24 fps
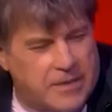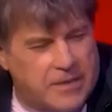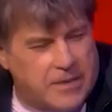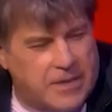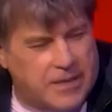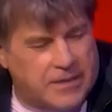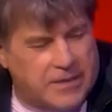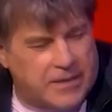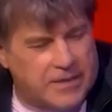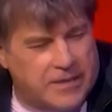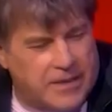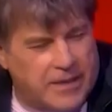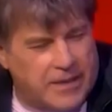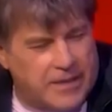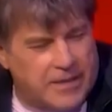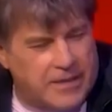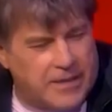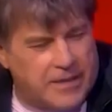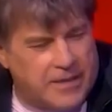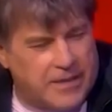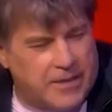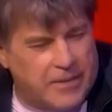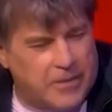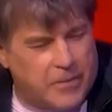как-то
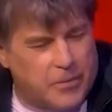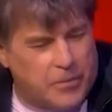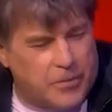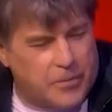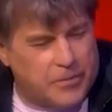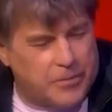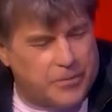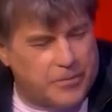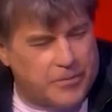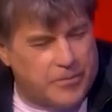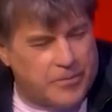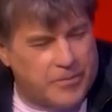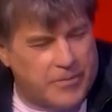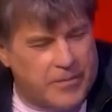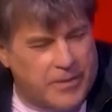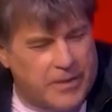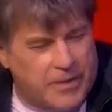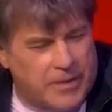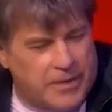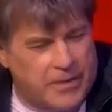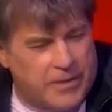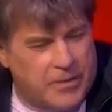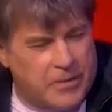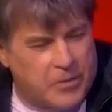тогда у
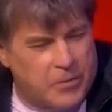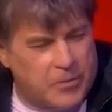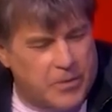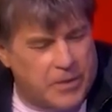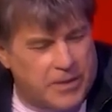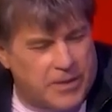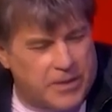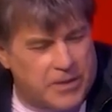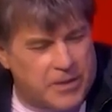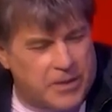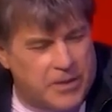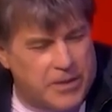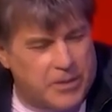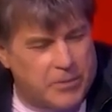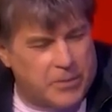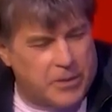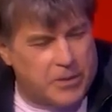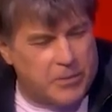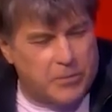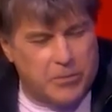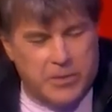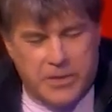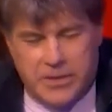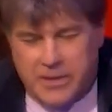меня даже не
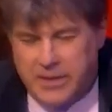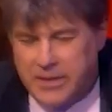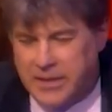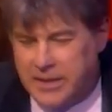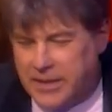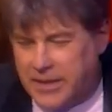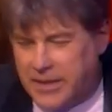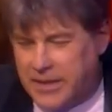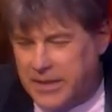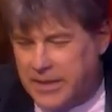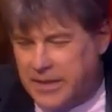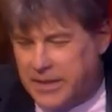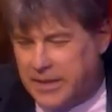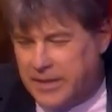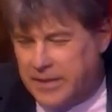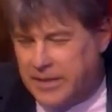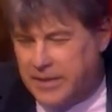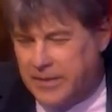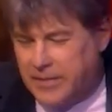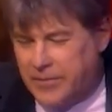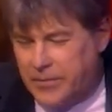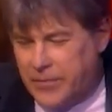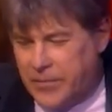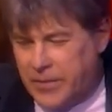было мыслей таких.
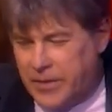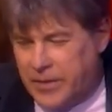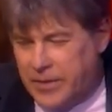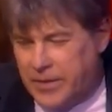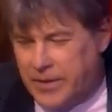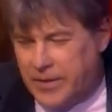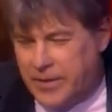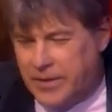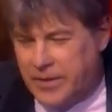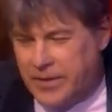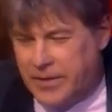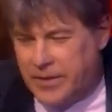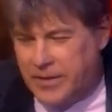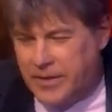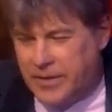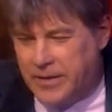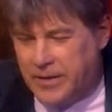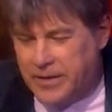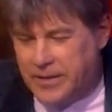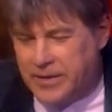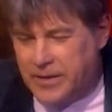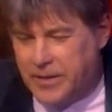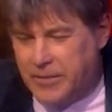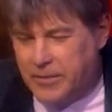
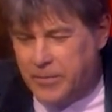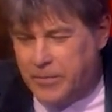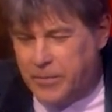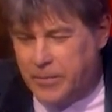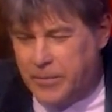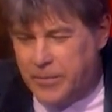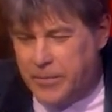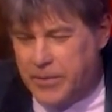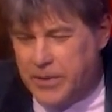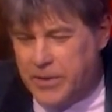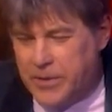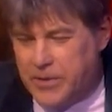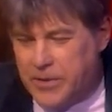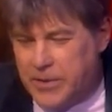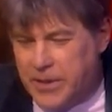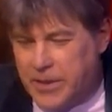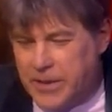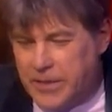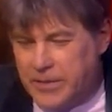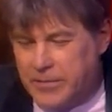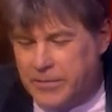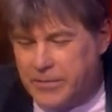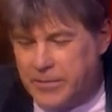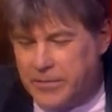А, к нам
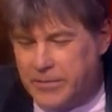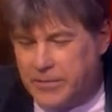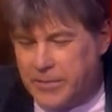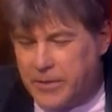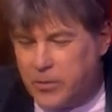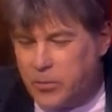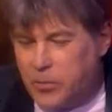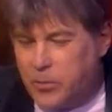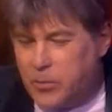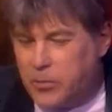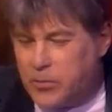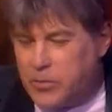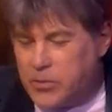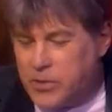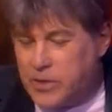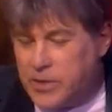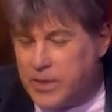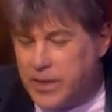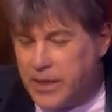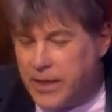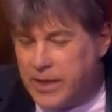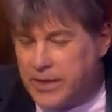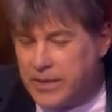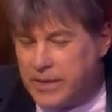приезжали в клуб
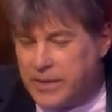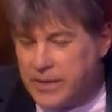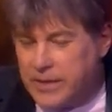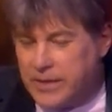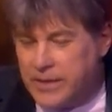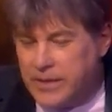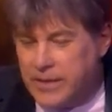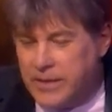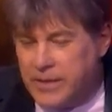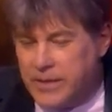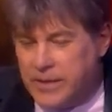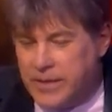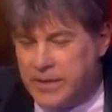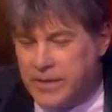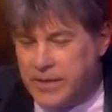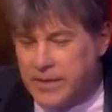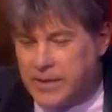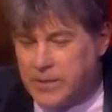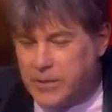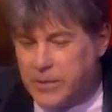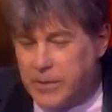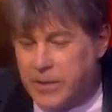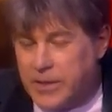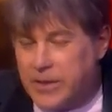музыканты,
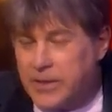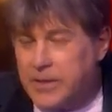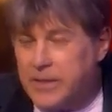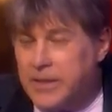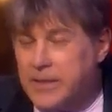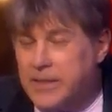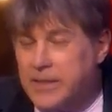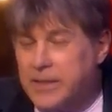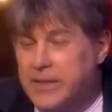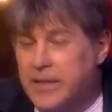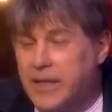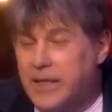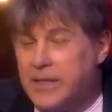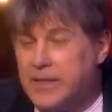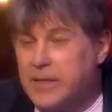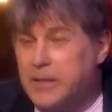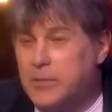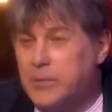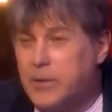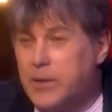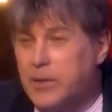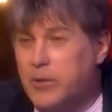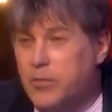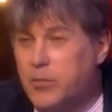я смотрел на них как
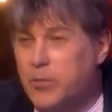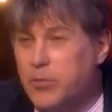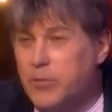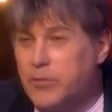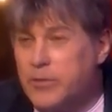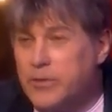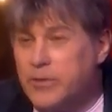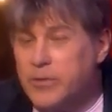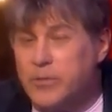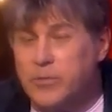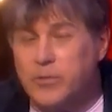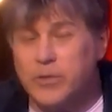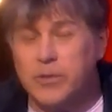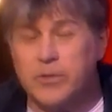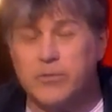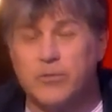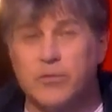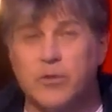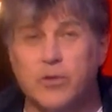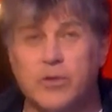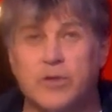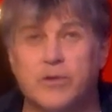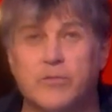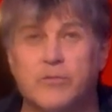на богов. Это вот,
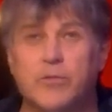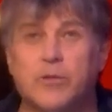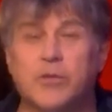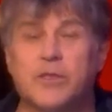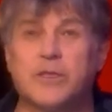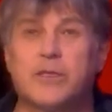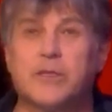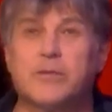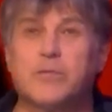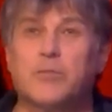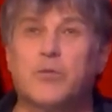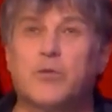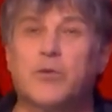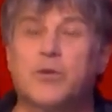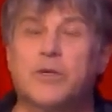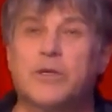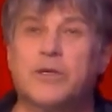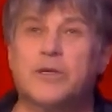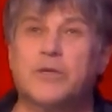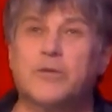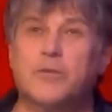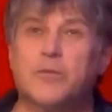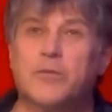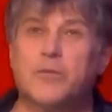вот, вот они
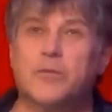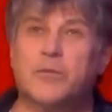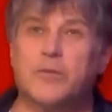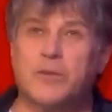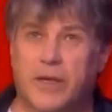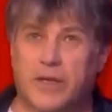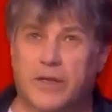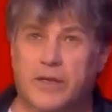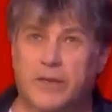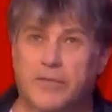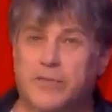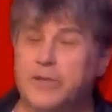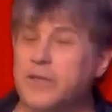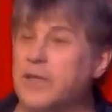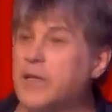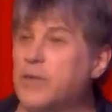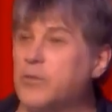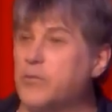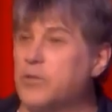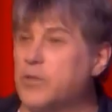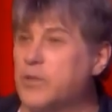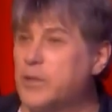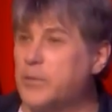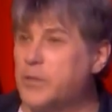боги. Ну, как-то mm-hmm.
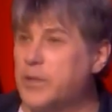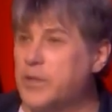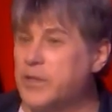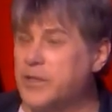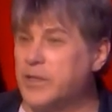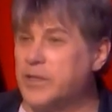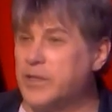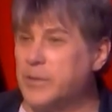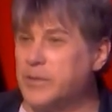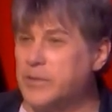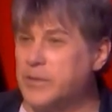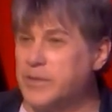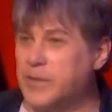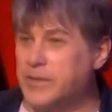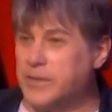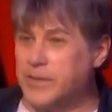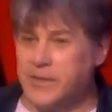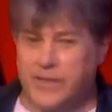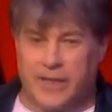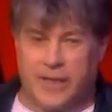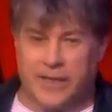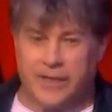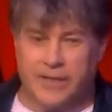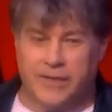филармония приезжал, там
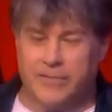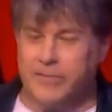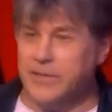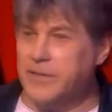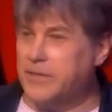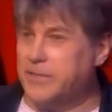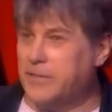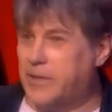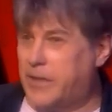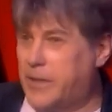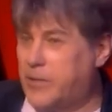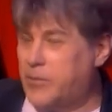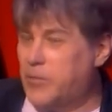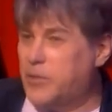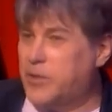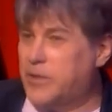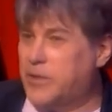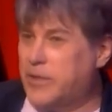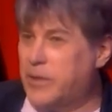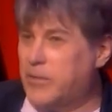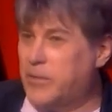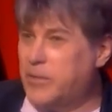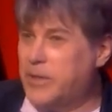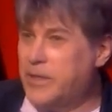сраная
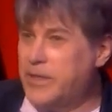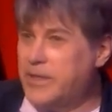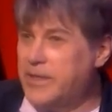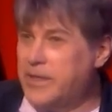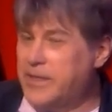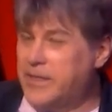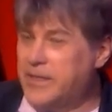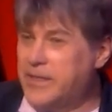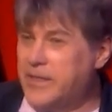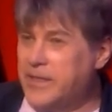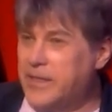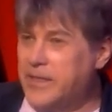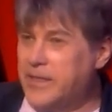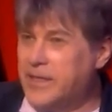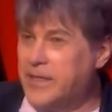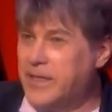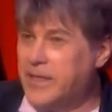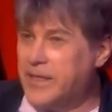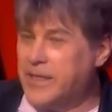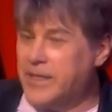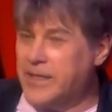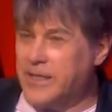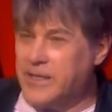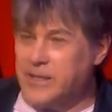филармония, там какие-то
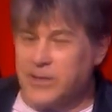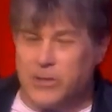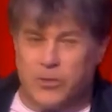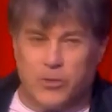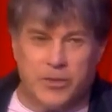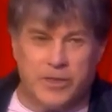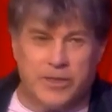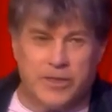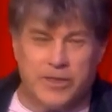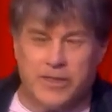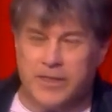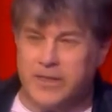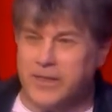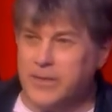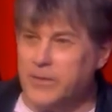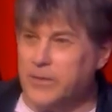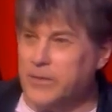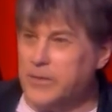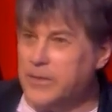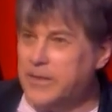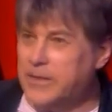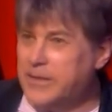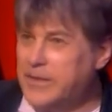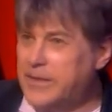гитары расстроены,
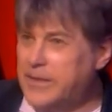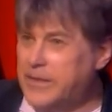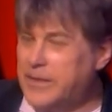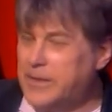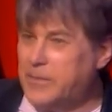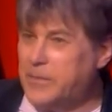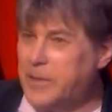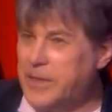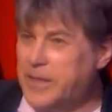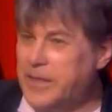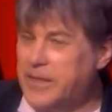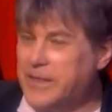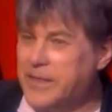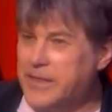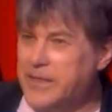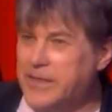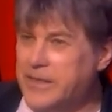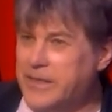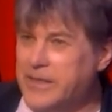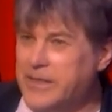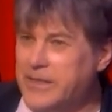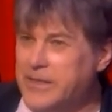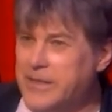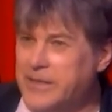какие-то
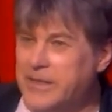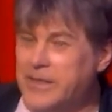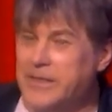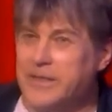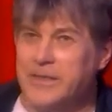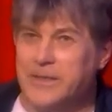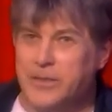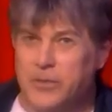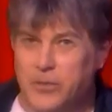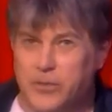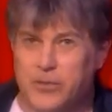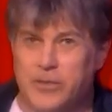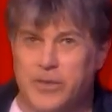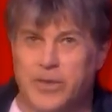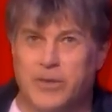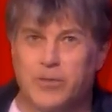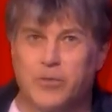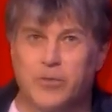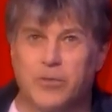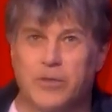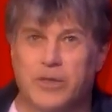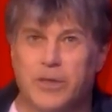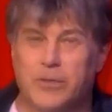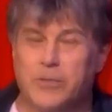непонятные. Но все
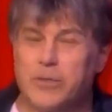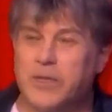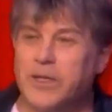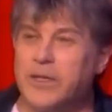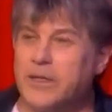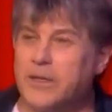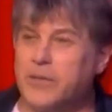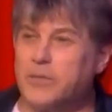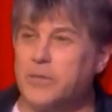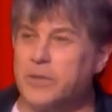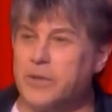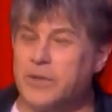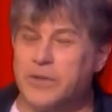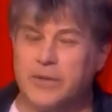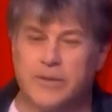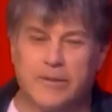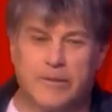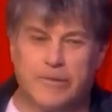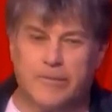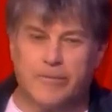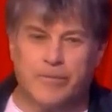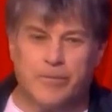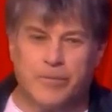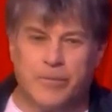равно для меня это
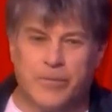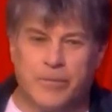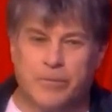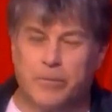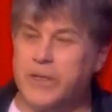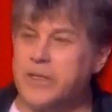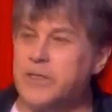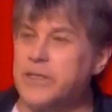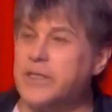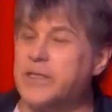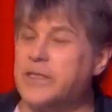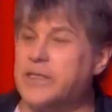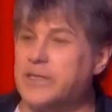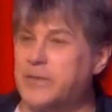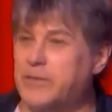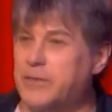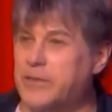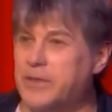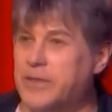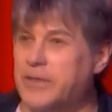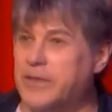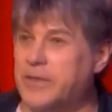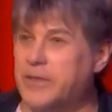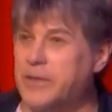было
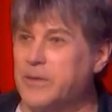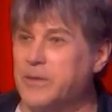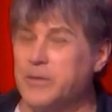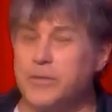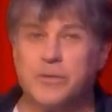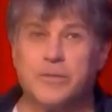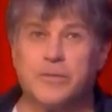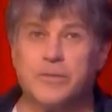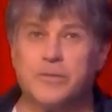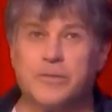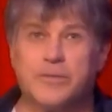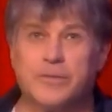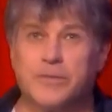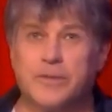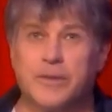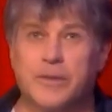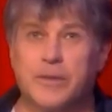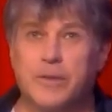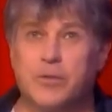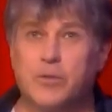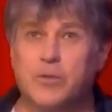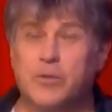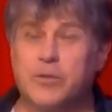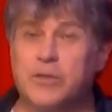божественно. Это
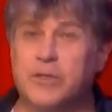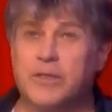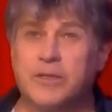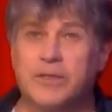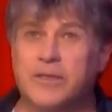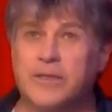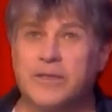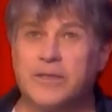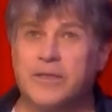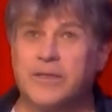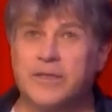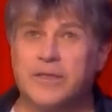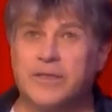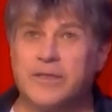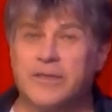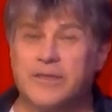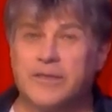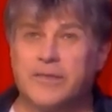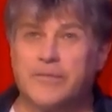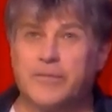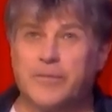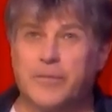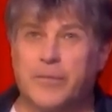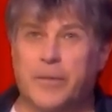люди,
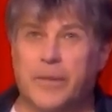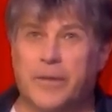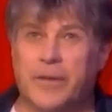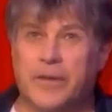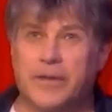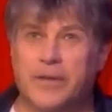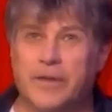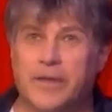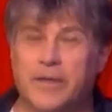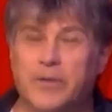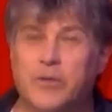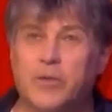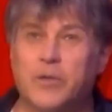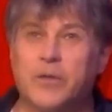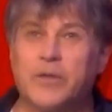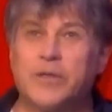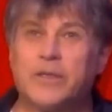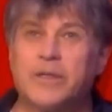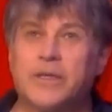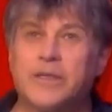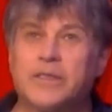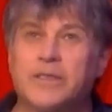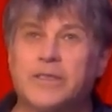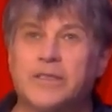э,
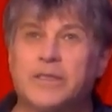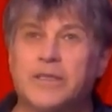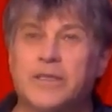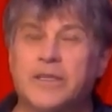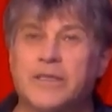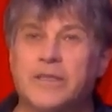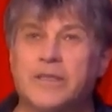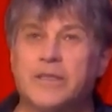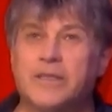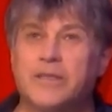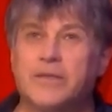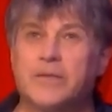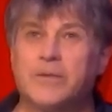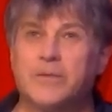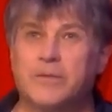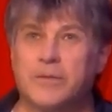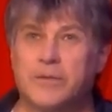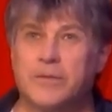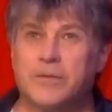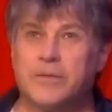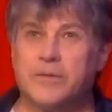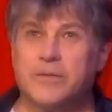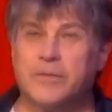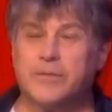которые на сцене.
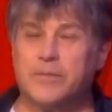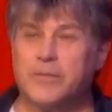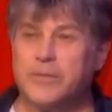Э,